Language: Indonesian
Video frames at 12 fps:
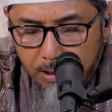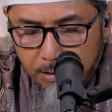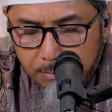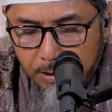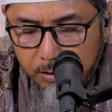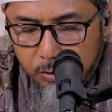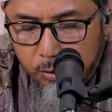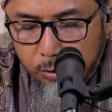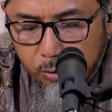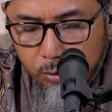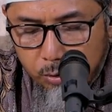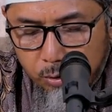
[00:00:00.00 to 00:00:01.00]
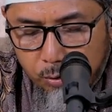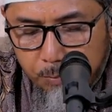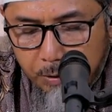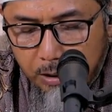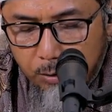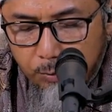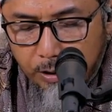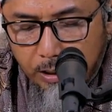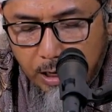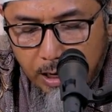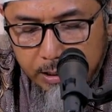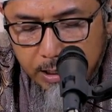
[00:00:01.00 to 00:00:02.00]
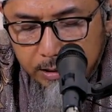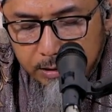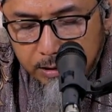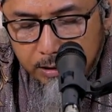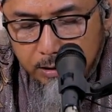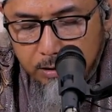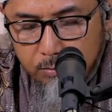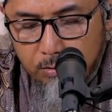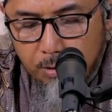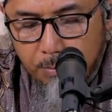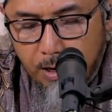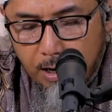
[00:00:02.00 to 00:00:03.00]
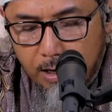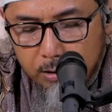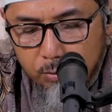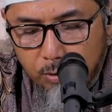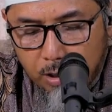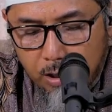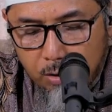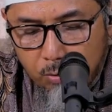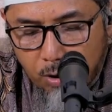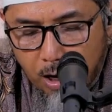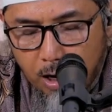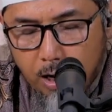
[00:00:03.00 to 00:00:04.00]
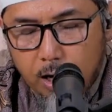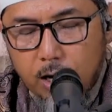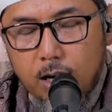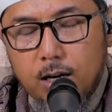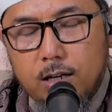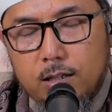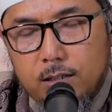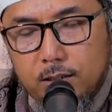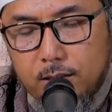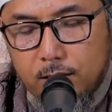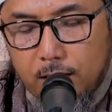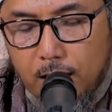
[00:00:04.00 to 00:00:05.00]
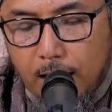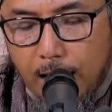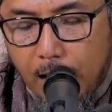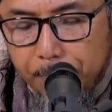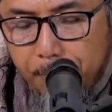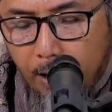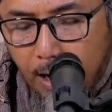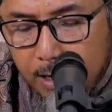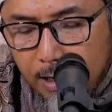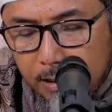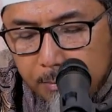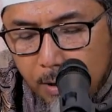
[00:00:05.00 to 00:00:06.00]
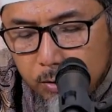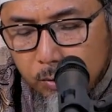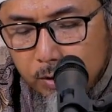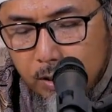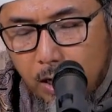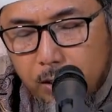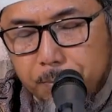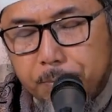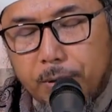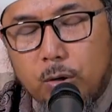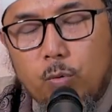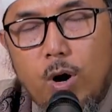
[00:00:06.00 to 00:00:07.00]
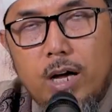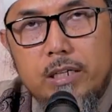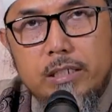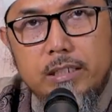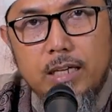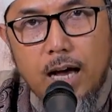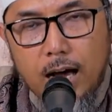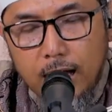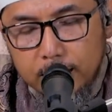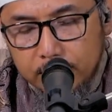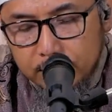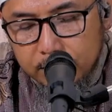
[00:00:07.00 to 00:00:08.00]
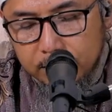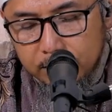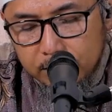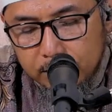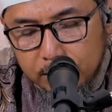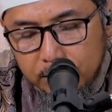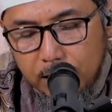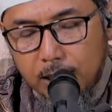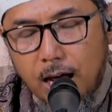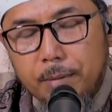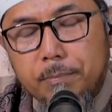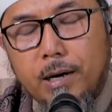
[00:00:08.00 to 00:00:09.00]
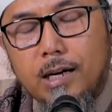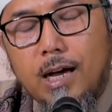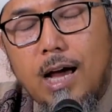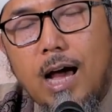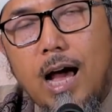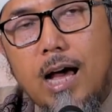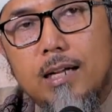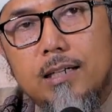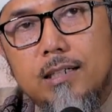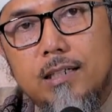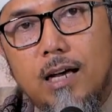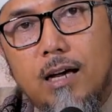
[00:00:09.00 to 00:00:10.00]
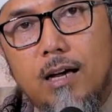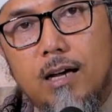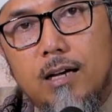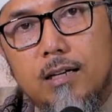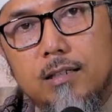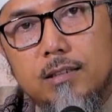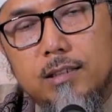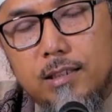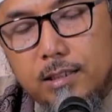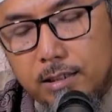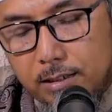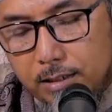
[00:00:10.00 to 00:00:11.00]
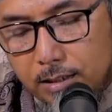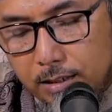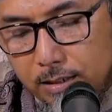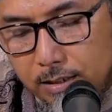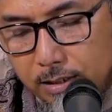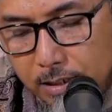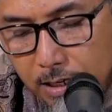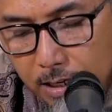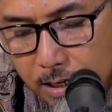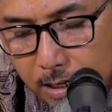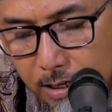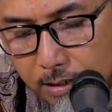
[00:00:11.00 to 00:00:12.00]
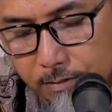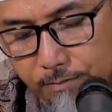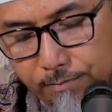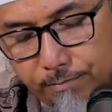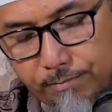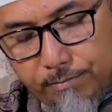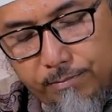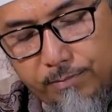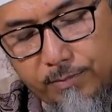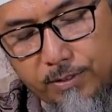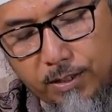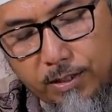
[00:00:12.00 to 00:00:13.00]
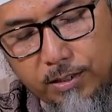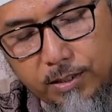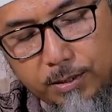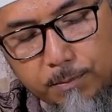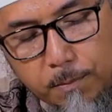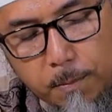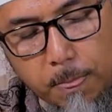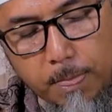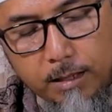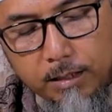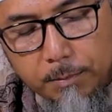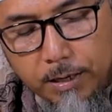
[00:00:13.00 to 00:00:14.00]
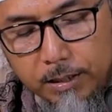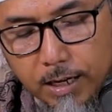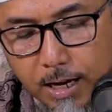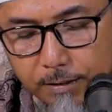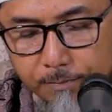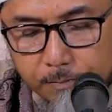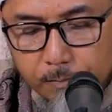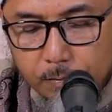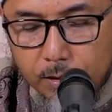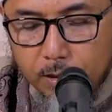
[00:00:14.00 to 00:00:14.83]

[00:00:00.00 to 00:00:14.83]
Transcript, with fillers: Mal maksudu bil wilayati wa ma anwa'uha. Apakah yang dimaksud dengan perwalian dan apakah ada jenis-jenisnya? Baik, kita perhatikan.